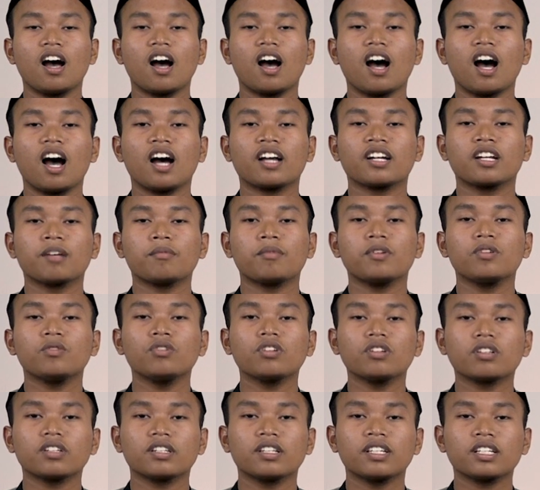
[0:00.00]
Adapun
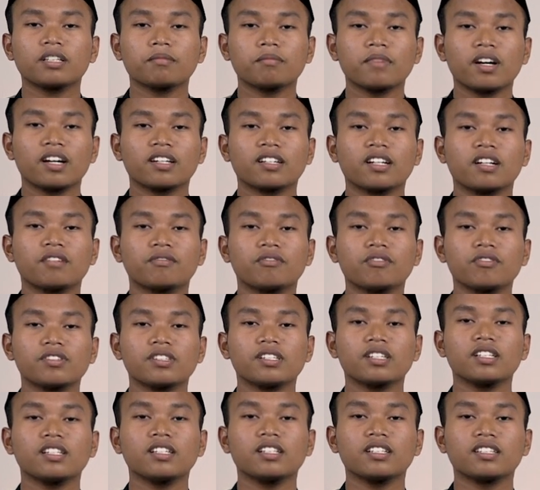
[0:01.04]
hikmah dan
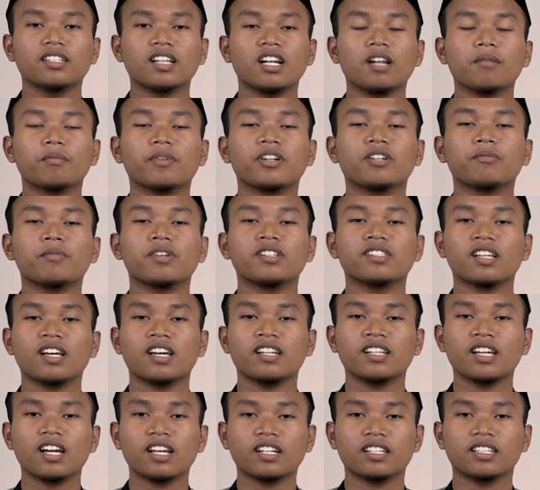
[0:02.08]
fungsi dalam kehidupan
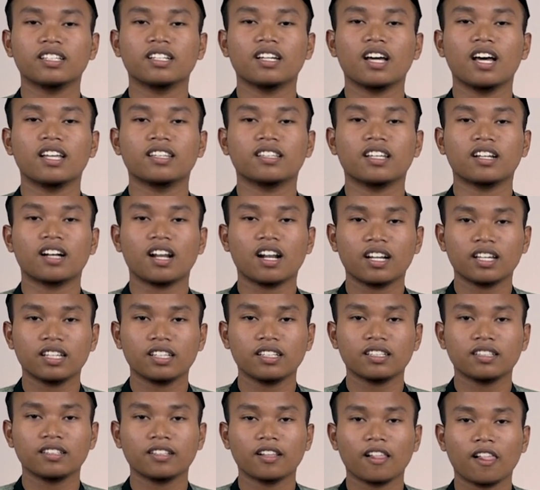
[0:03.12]
sehari-hari antara
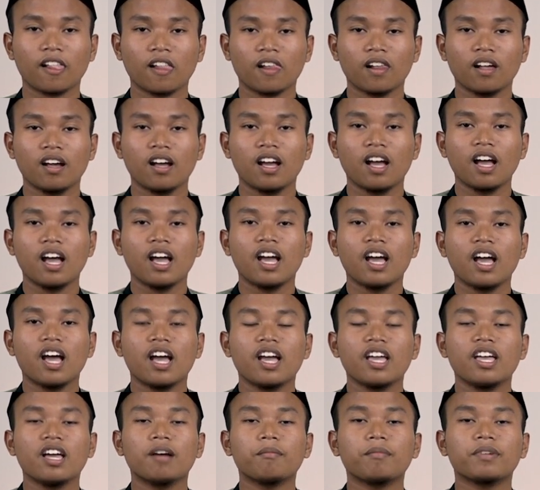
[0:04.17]
lain
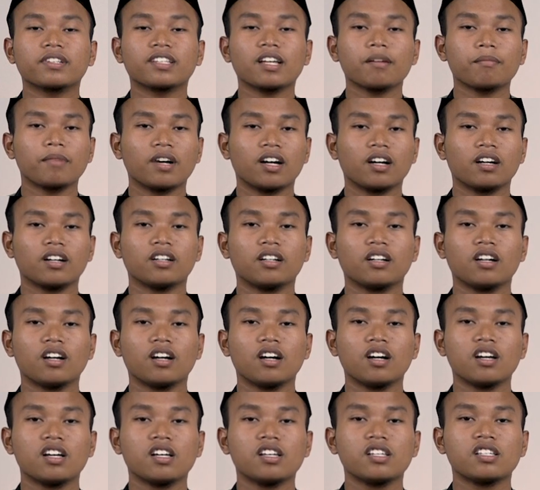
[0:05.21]
yang pertama
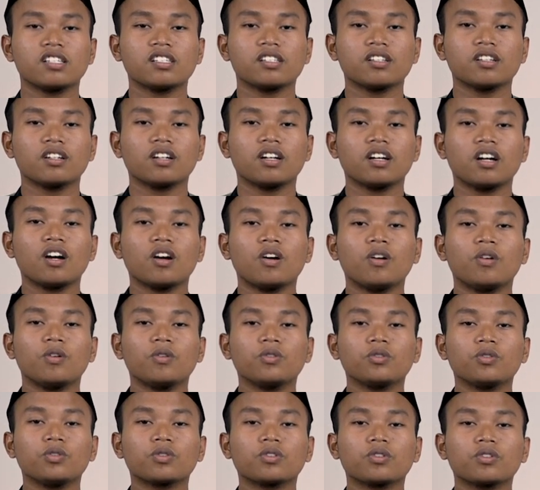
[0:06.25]

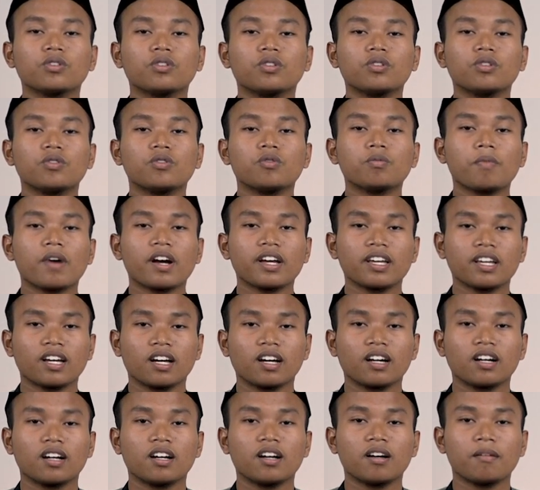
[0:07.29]
untuk
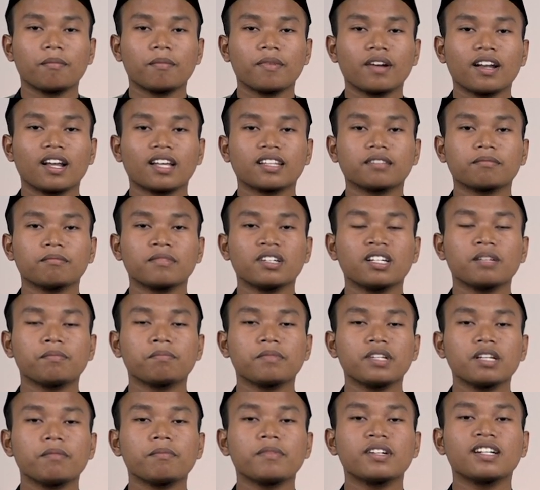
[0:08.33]
upaya
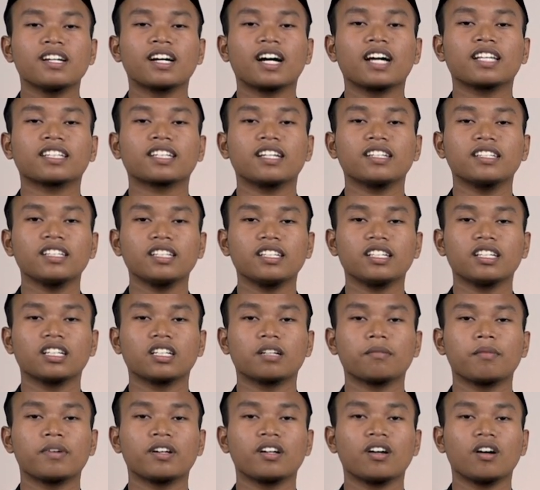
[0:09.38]
melebih mendekatkan diri
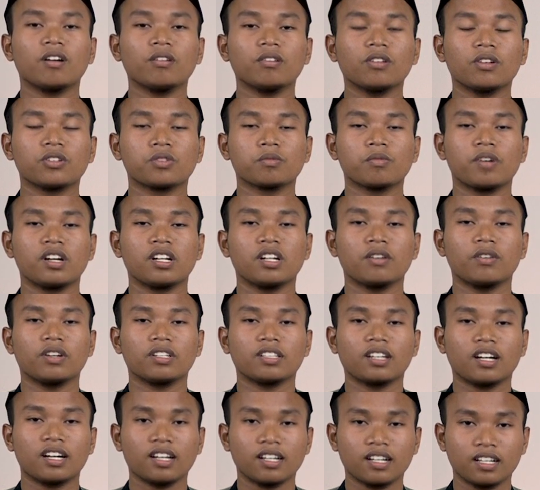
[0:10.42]
kepada Allah Subhanahu wa
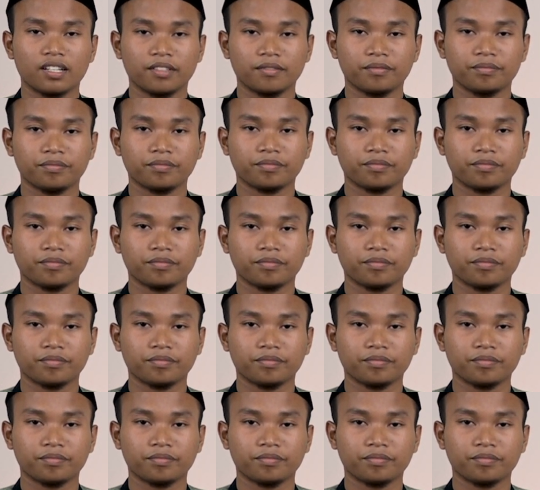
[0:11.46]
taala.